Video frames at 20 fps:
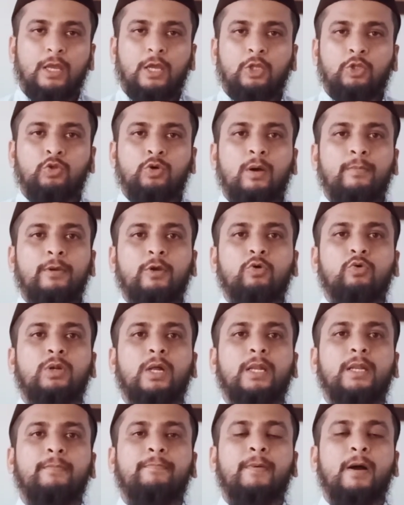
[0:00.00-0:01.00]
तो हमें
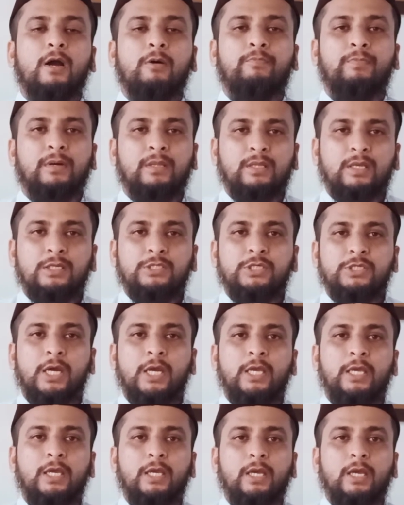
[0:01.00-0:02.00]
कुरान पाक पढ़ना
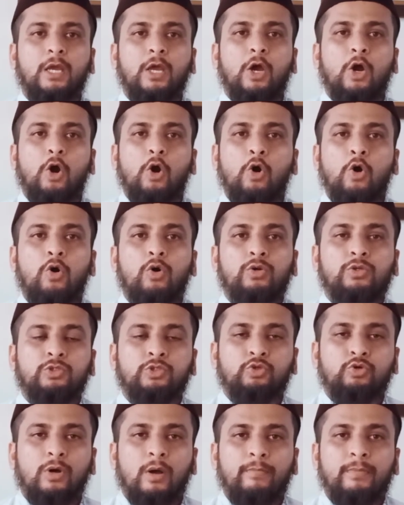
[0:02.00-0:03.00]
चाहिए और
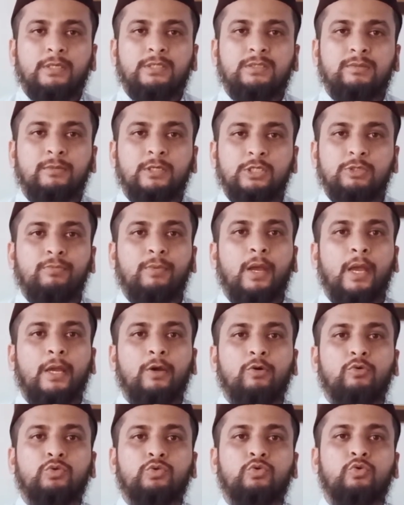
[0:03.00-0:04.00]
जो हमें समझ में आए
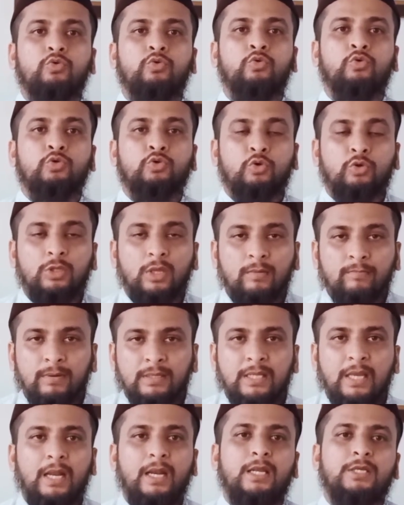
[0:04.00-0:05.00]
उसको दूसरों तक
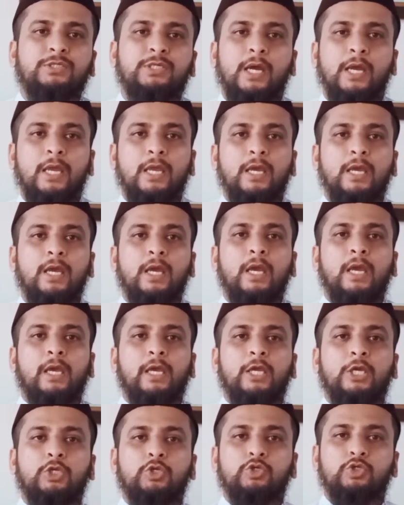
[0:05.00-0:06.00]
बताना चाहिए
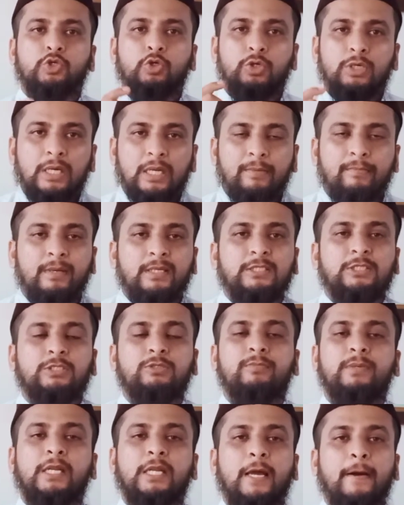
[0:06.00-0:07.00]
ये जो शॉर्टली मैसेज
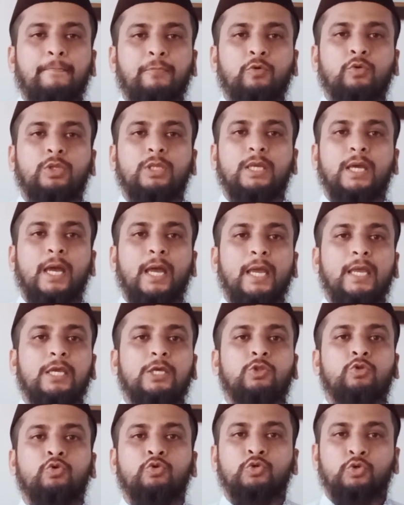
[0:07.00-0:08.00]
मैंने आपको दिया है ये
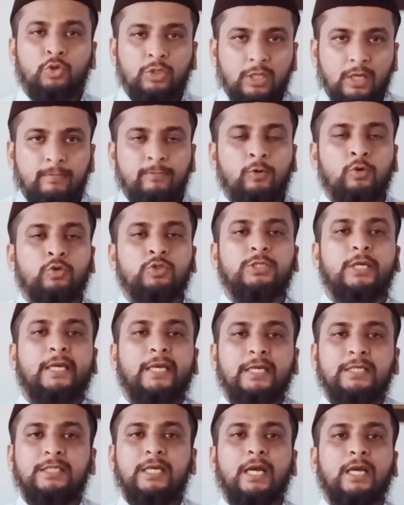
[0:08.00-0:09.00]
दूसरों तक
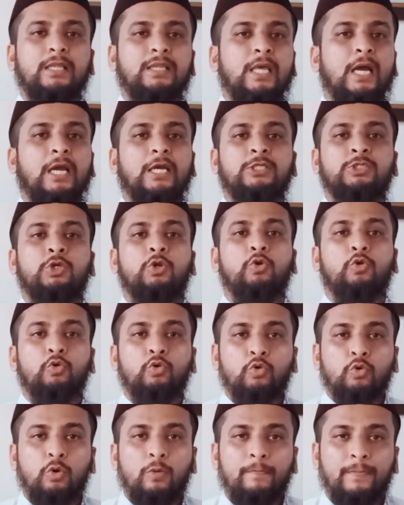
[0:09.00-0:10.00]
पहुंचाइए ताकि जिन
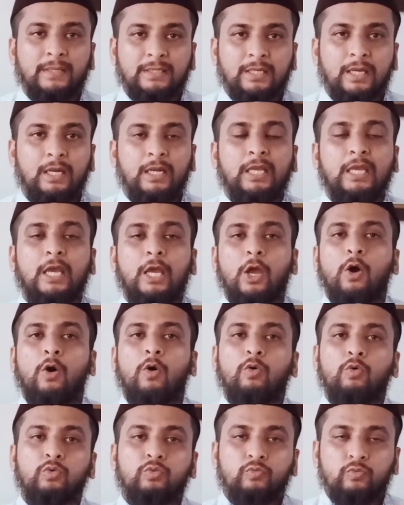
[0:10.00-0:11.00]
लोगों को पता नहीं
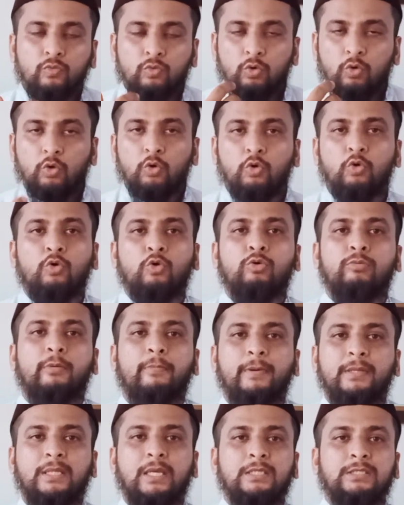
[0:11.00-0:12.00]
उन लोगों को भी
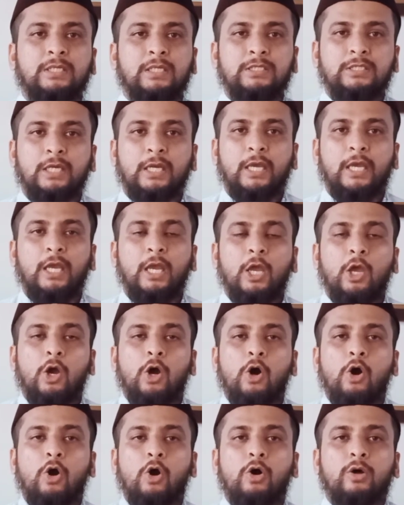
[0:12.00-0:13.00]
पता चल सके
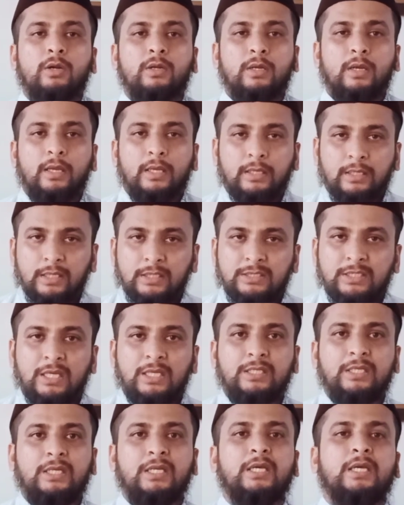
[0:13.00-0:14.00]
और इसी
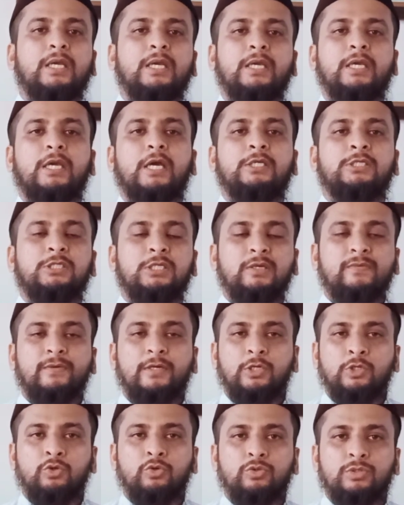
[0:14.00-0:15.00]
तरीके की अच्छी
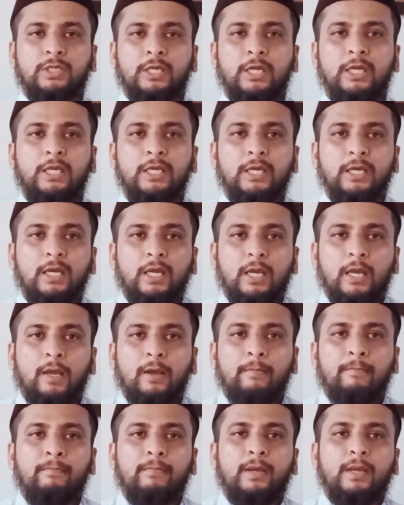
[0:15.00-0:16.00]
वीडियोस के लिए
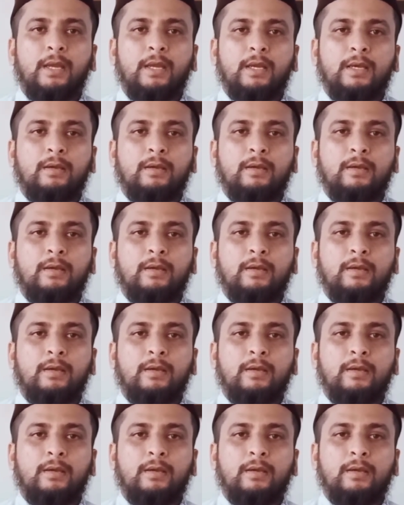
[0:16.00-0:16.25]
मैं